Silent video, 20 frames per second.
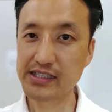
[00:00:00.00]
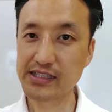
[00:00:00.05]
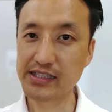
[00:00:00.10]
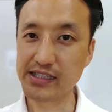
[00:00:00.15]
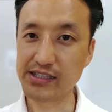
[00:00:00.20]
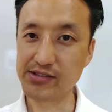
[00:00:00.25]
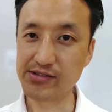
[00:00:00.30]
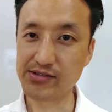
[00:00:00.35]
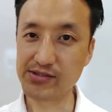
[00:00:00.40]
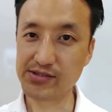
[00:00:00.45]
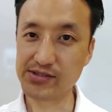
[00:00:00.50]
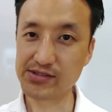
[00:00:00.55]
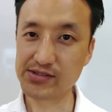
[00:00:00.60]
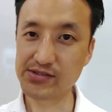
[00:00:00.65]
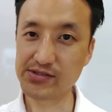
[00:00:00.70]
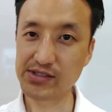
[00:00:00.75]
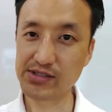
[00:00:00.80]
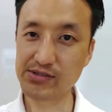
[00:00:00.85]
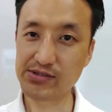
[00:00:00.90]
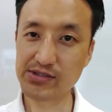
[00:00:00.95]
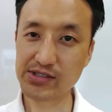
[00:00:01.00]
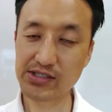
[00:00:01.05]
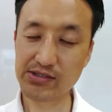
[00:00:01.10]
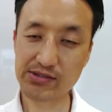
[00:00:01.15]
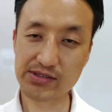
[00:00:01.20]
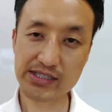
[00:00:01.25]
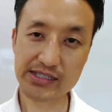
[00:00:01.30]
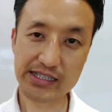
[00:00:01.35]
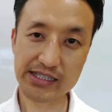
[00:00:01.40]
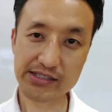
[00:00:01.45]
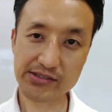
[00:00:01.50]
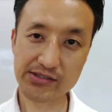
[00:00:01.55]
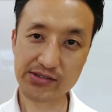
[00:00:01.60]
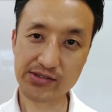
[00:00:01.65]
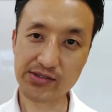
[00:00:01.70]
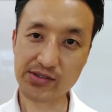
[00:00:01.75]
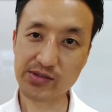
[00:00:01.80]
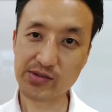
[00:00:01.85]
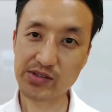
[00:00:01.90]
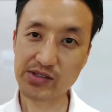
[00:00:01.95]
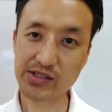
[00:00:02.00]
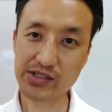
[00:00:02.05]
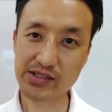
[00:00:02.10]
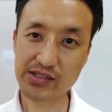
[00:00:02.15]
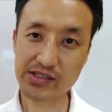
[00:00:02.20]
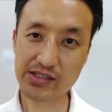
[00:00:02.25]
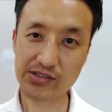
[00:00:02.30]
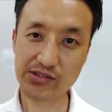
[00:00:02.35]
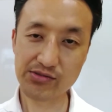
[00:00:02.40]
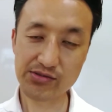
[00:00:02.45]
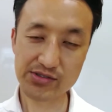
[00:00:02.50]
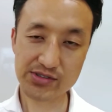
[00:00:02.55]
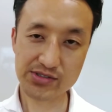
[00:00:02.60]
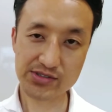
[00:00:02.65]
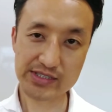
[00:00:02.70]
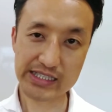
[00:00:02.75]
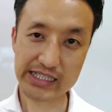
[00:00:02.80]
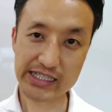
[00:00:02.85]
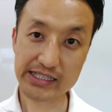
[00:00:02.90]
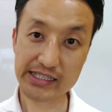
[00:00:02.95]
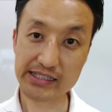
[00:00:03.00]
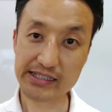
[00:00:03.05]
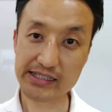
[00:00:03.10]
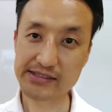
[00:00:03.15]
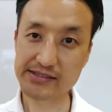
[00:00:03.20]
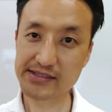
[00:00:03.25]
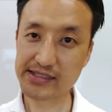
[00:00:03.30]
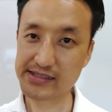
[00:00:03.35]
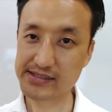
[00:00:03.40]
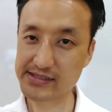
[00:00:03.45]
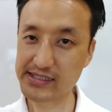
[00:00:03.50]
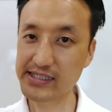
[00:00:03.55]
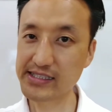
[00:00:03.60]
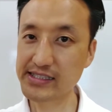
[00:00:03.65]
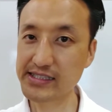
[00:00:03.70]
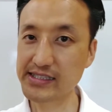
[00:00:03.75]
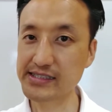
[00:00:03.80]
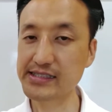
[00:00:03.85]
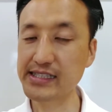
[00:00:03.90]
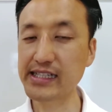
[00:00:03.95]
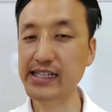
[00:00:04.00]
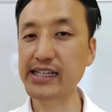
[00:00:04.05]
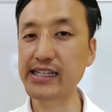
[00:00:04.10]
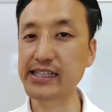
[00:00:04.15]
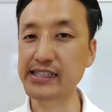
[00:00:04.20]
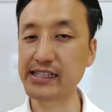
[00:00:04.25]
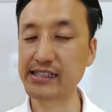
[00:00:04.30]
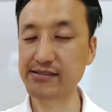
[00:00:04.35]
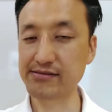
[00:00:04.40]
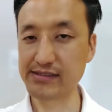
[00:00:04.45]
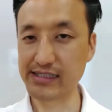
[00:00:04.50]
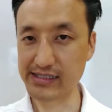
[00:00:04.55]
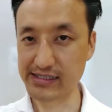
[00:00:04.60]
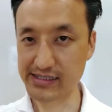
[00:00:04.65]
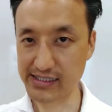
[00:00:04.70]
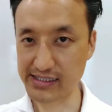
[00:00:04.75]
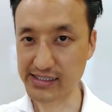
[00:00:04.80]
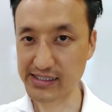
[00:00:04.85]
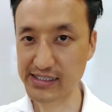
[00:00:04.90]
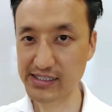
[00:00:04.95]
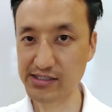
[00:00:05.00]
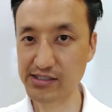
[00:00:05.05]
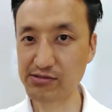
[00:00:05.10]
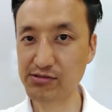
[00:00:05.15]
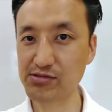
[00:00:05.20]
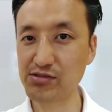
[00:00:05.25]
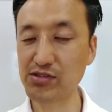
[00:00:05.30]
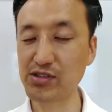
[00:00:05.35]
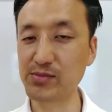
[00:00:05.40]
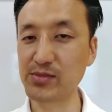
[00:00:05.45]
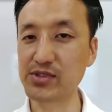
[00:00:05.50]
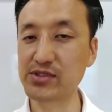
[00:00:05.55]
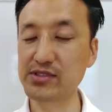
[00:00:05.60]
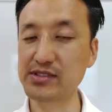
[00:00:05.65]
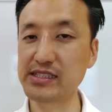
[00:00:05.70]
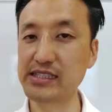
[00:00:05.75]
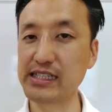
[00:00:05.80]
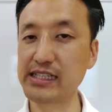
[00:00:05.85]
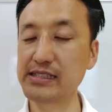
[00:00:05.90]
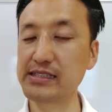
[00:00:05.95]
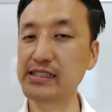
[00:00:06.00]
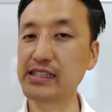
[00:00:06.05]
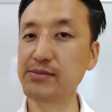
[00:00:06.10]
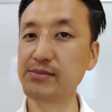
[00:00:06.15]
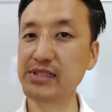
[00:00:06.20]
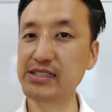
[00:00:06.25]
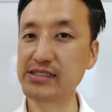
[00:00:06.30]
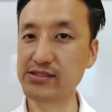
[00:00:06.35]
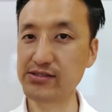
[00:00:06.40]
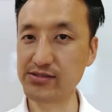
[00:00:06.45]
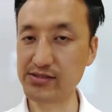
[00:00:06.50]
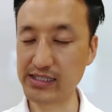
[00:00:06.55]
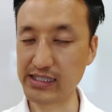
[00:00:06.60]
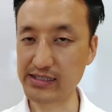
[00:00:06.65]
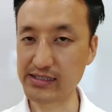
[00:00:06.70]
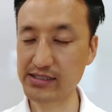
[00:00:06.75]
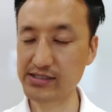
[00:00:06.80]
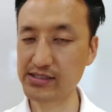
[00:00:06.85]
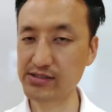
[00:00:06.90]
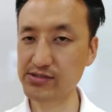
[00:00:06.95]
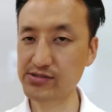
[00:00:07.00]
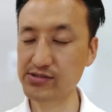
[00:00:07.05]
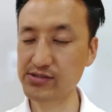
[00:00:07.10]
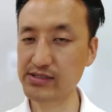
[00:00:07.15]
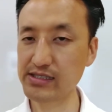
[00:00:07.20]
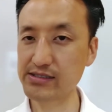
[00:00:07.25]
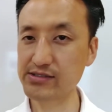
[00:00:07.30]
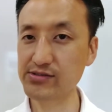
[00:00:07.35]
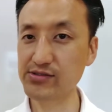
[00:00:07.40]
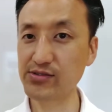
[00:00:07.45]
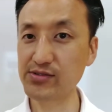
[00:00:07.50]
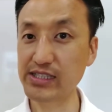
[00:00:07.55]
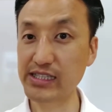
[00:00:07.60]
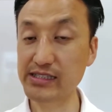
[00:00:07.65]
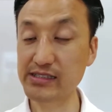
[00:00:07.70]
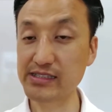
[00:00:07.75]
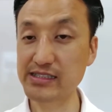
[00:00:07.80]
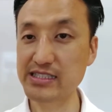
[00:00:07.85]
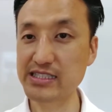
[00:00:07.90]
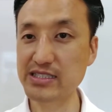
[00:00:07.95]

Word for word: あの、それを気をつけないと、腰痛だけじゃなくてですね、膝が痛くなったり、ってことにもつながってきますので、で、そうでそうなって